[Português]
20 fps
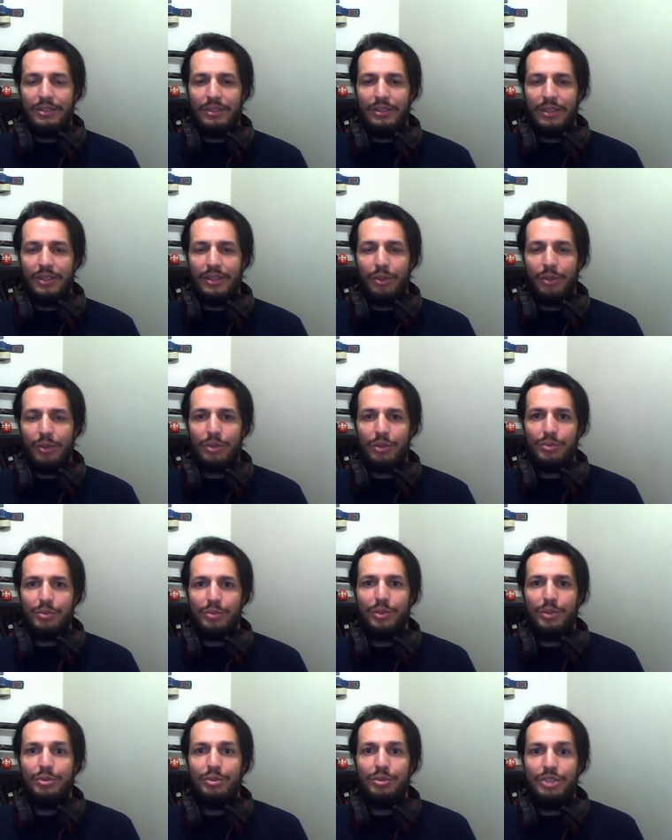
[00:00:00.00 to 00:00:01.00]
Eu gosto
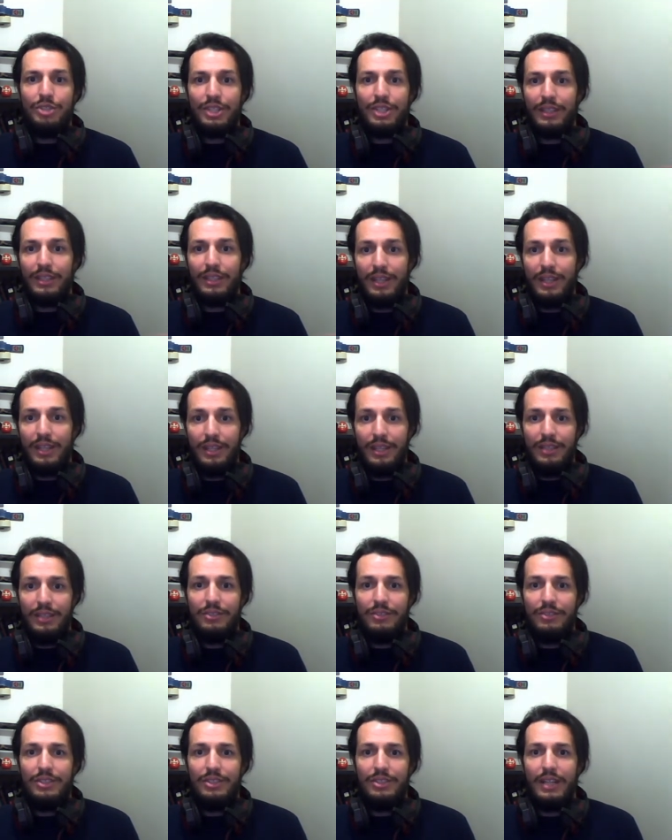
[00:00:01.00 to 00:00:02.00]
muito de xadrez,
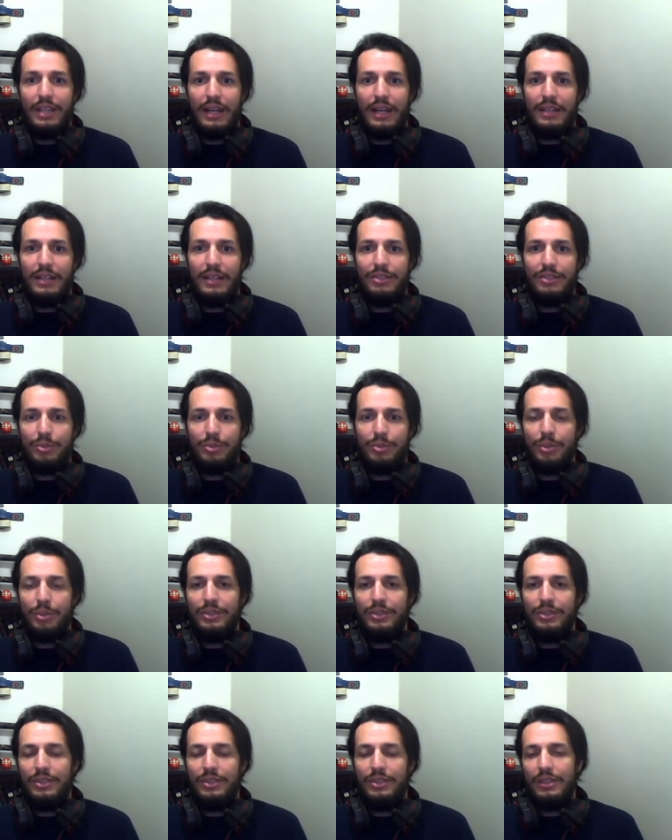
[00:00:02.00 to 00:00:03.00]
de artes,
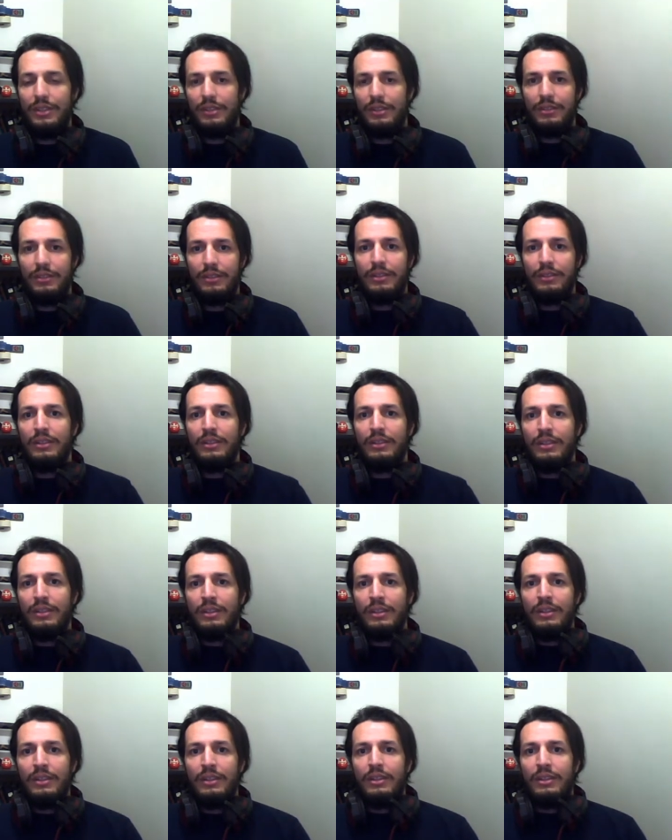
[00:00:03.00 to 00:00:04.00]
poesia.
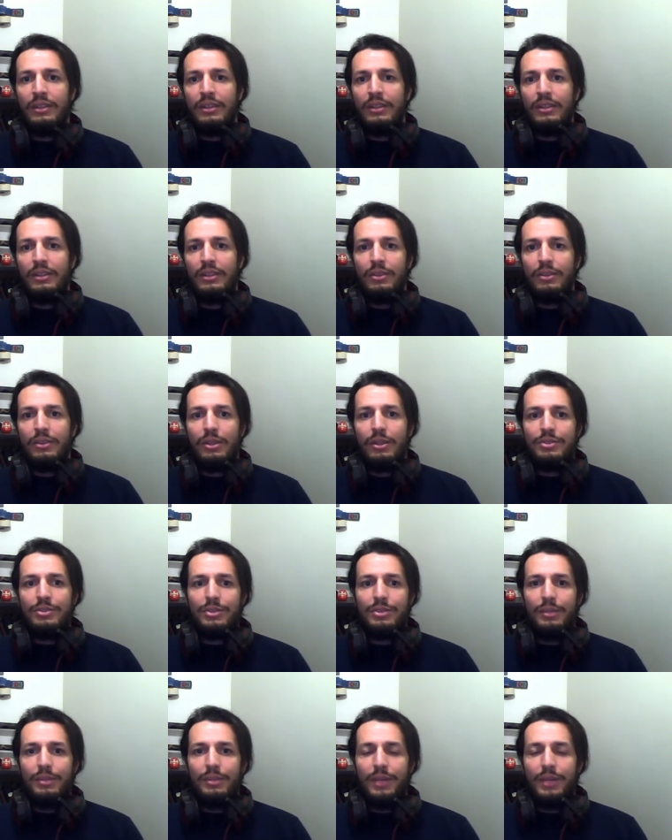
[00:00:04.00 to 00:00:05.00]
Gosto
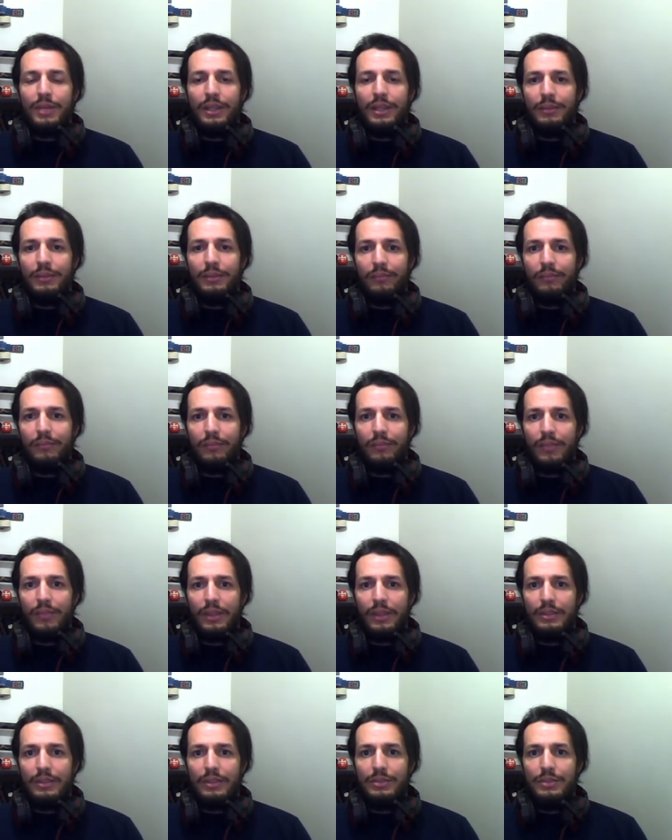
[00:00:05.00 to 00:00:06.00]
também
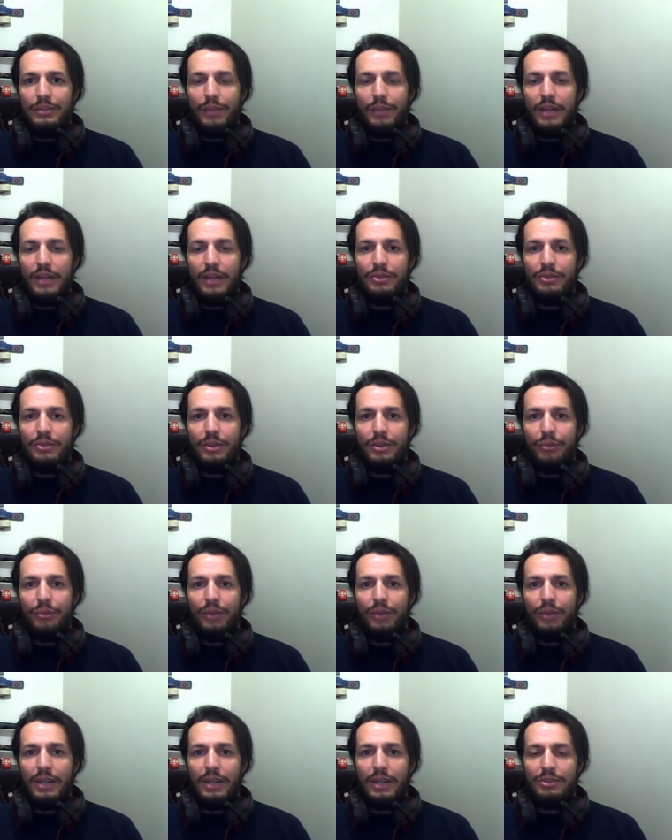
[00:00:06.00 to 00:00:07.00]
de mais do que eu
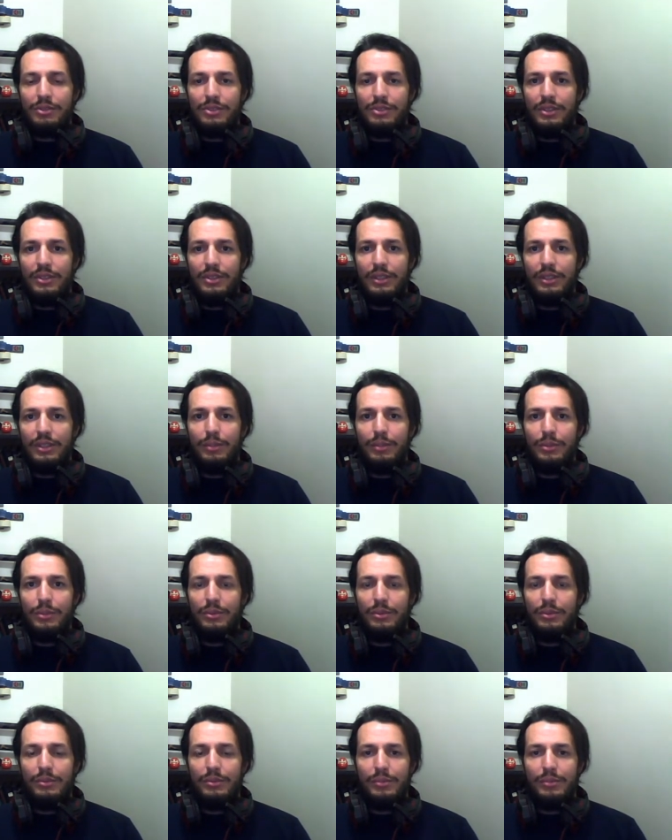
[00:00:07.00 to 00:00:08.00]
faço, assim,
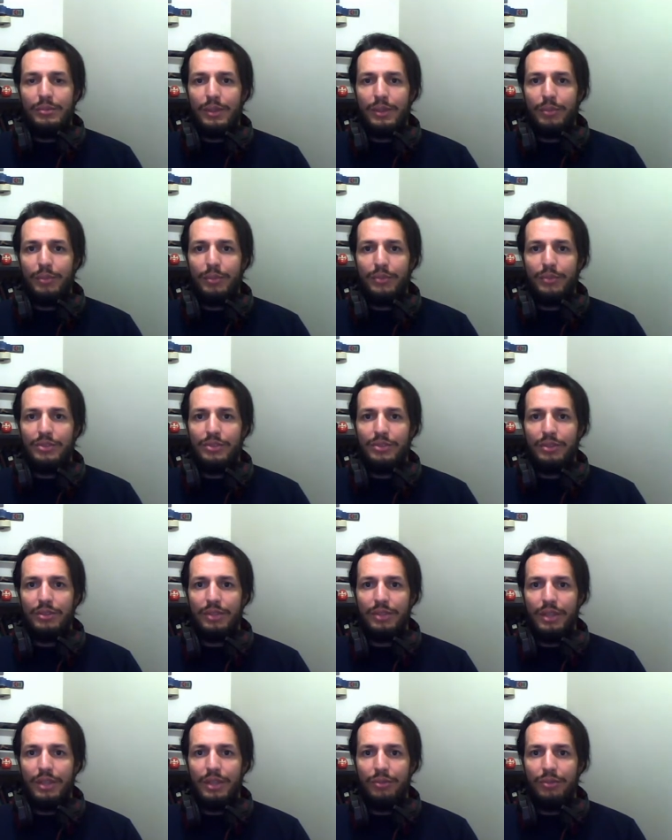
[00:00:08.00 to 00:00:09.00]
amo minha profissão que é
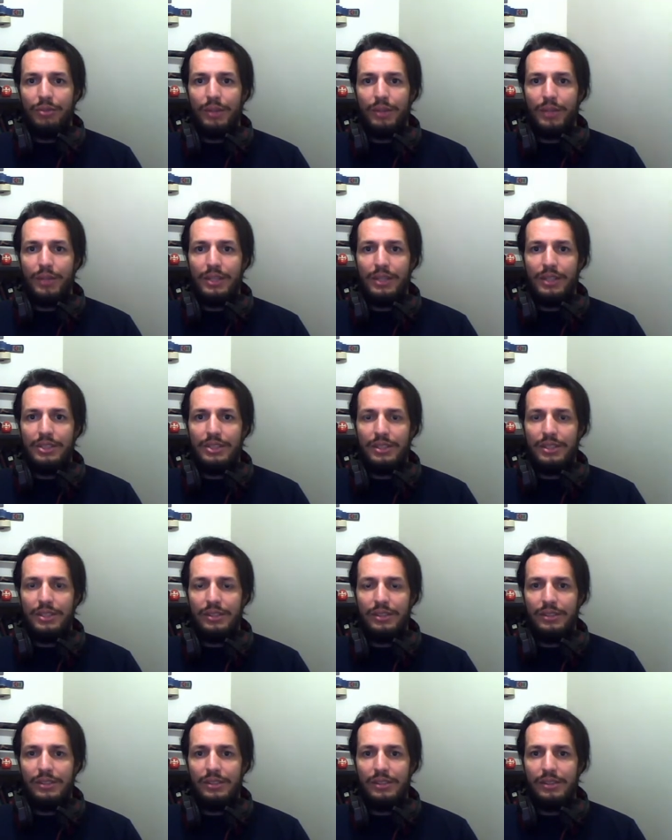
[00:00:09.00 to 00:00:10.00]
a
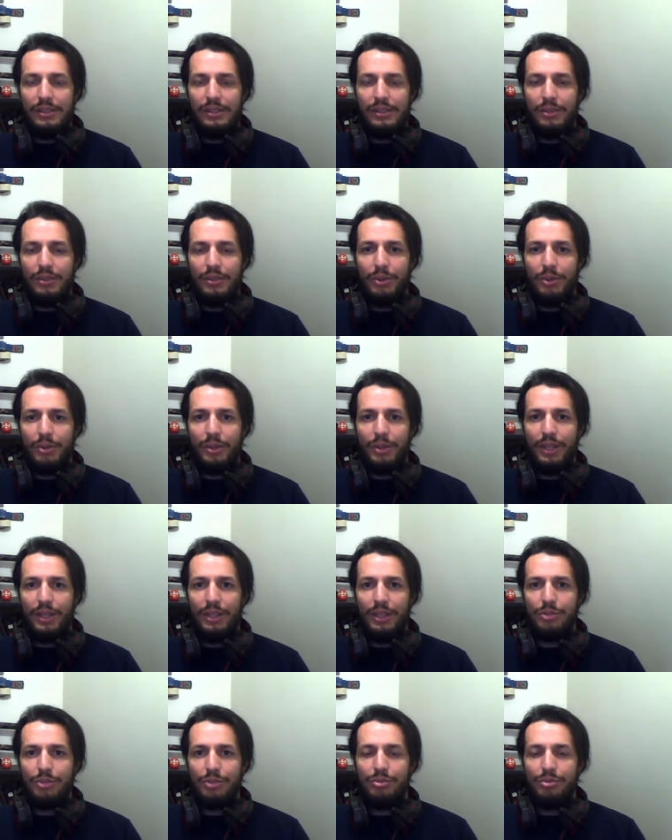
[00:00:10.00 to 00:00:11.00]
enfermagem, qualquer
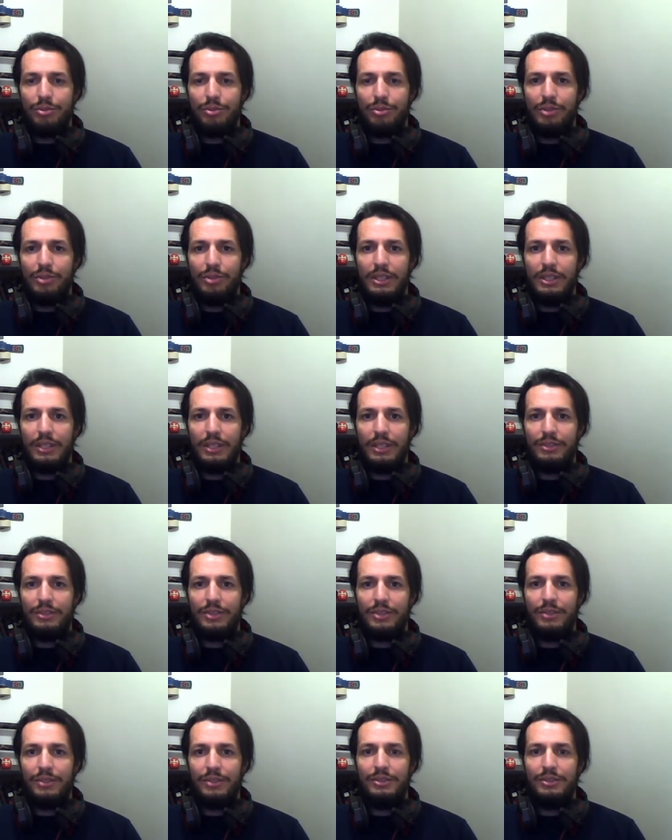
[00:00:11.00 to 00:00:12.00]
assunto ligado à
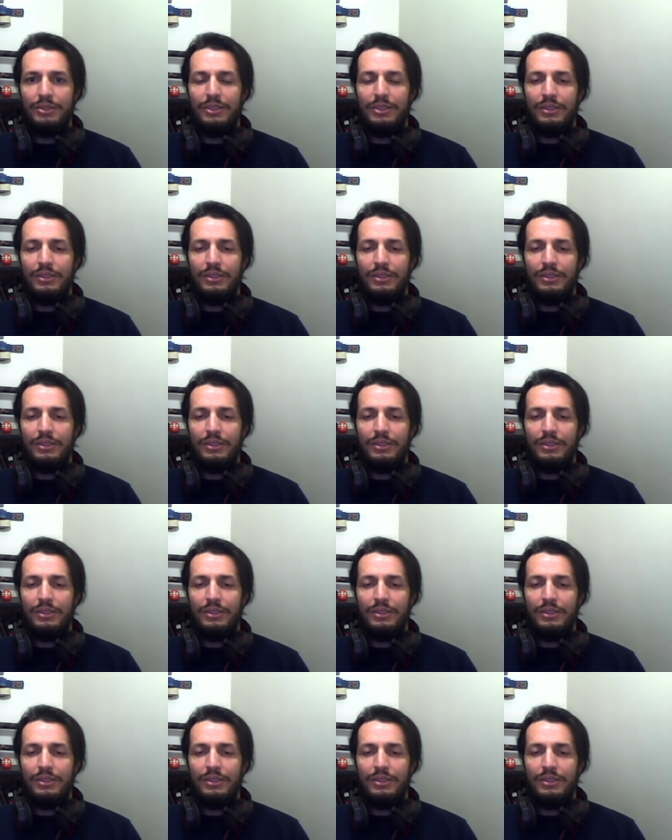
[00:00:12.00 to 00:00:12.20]
saúde.